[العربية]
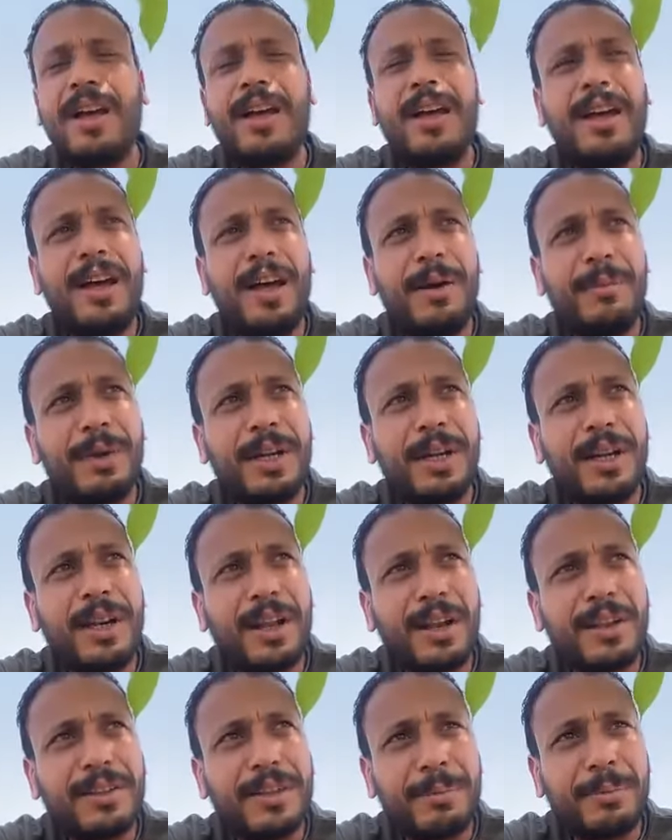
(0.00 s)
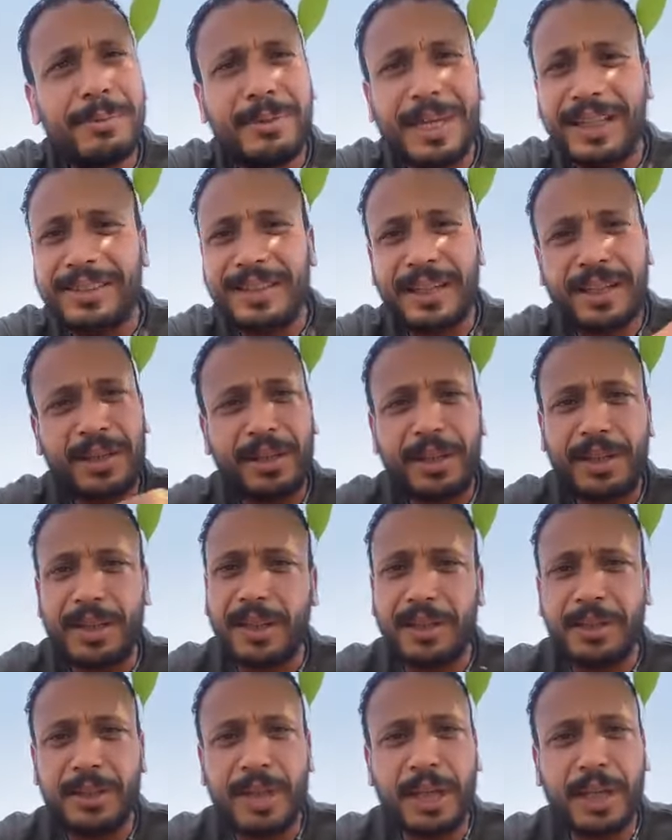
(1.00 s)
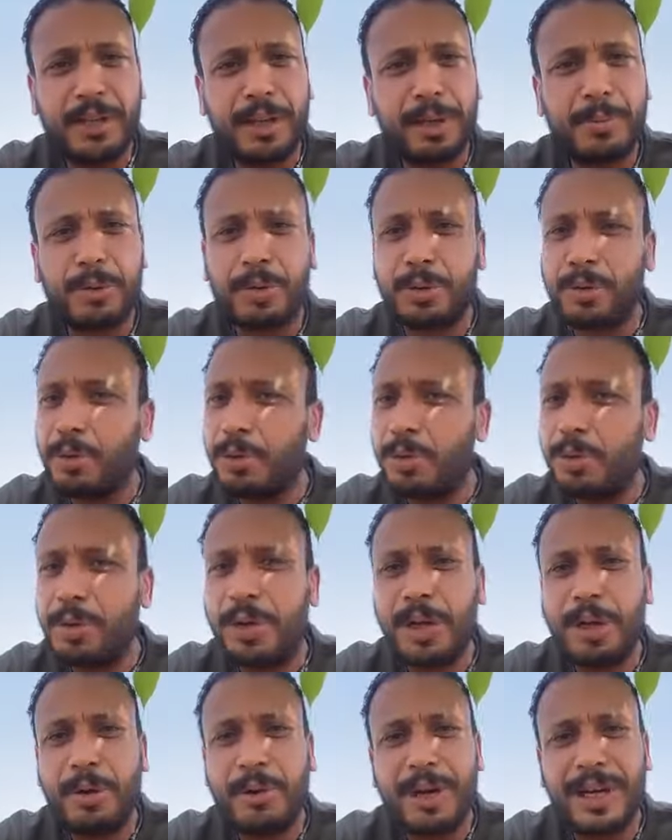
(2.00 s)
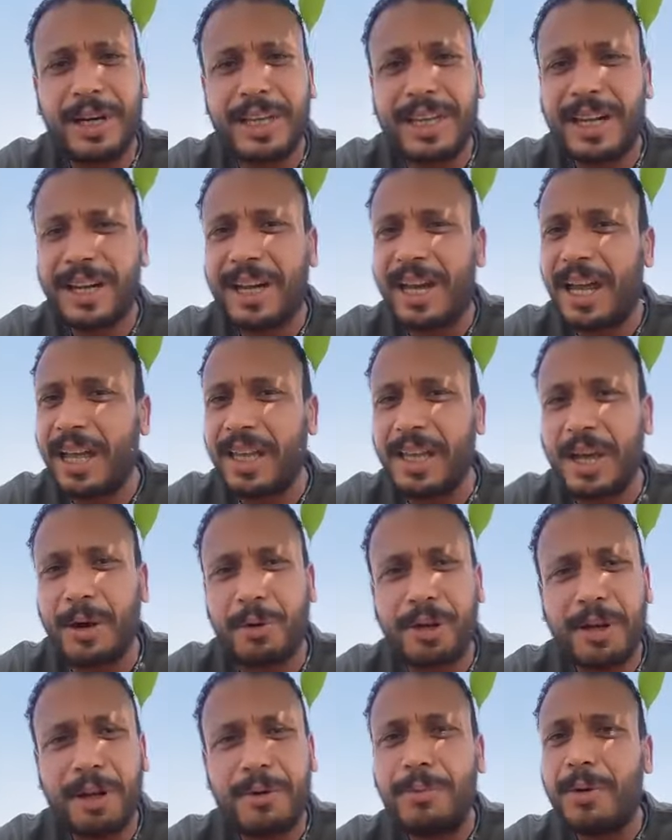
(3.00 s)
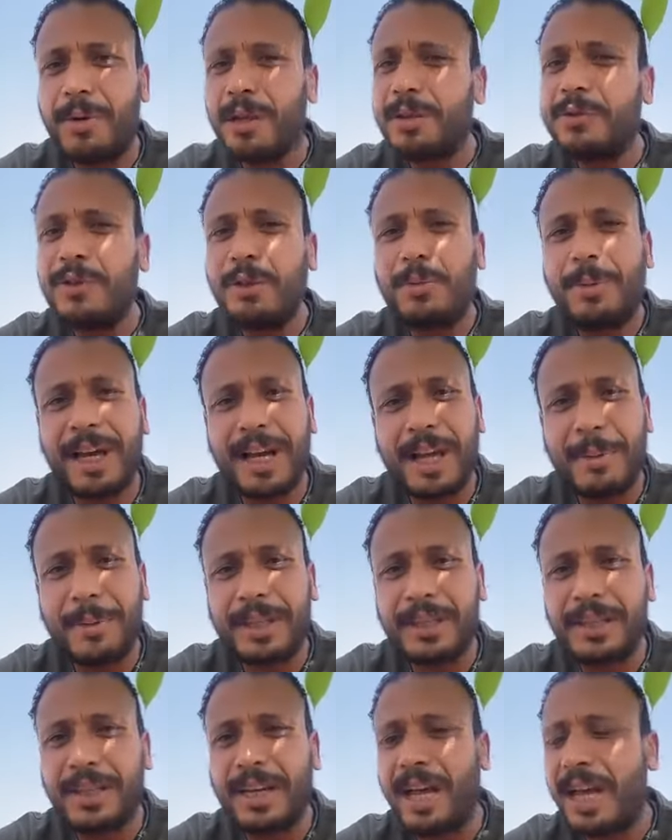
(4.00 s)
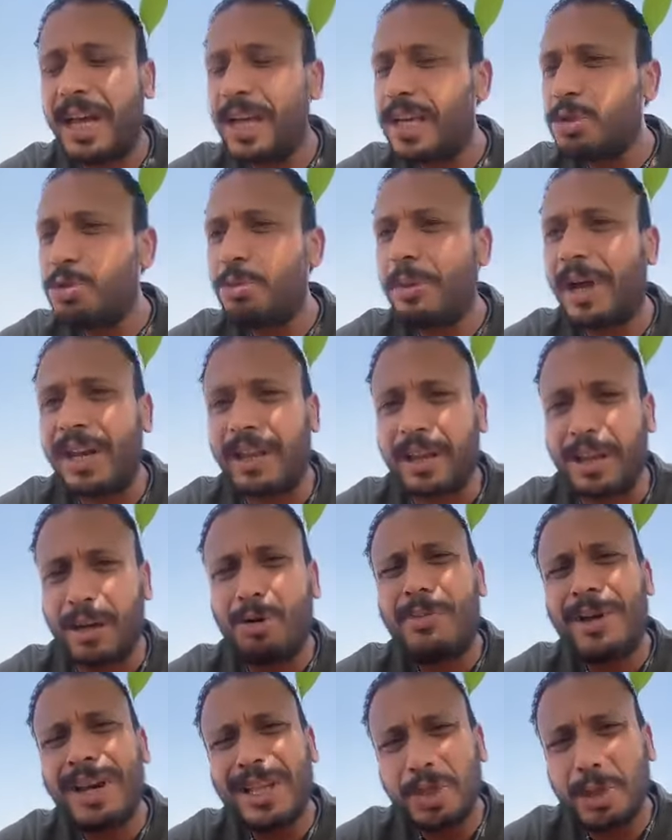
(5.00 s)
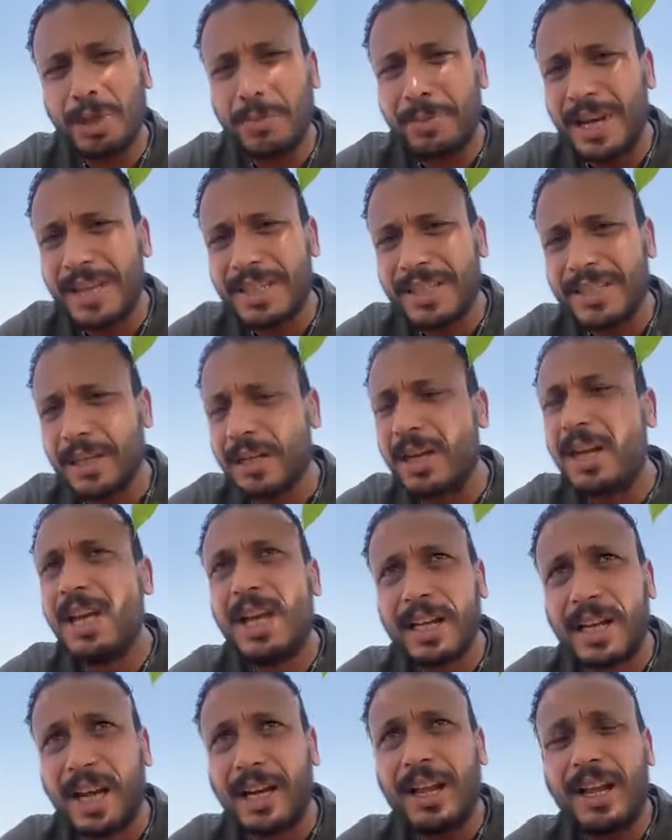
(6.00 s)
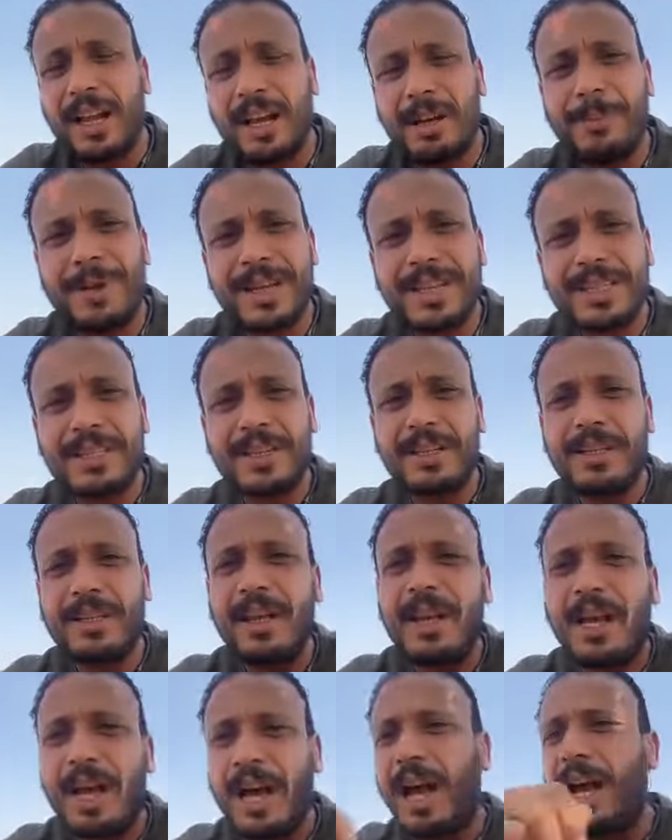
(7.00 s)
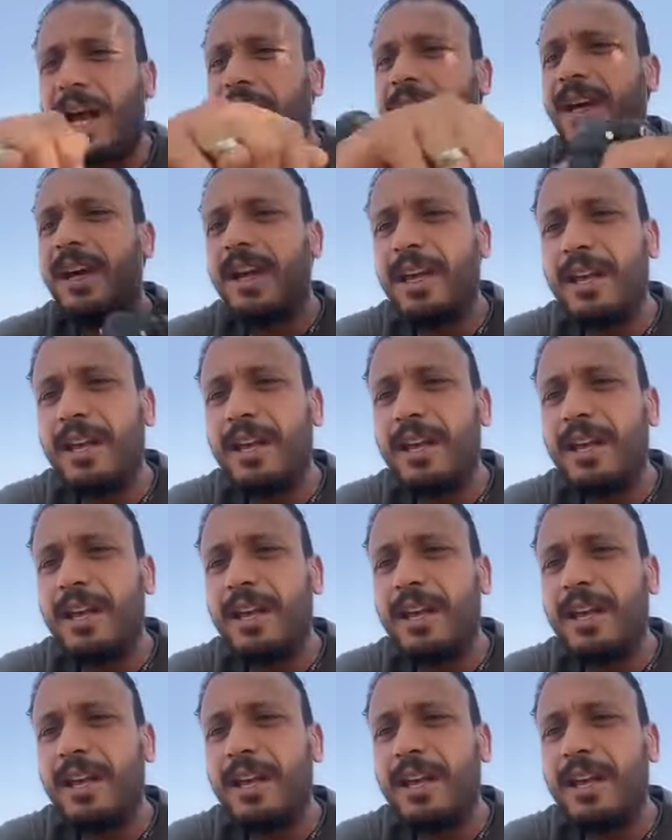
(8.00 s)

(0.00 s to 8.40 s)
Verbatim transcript: اعمل الخلطه بتاعتك الدهان البردو اللي هو الجير الحي او الجير المطفي ومع كبريتات النحاس ومع الغيره وبلاش البلاستيك يعني خلي البلاستيك على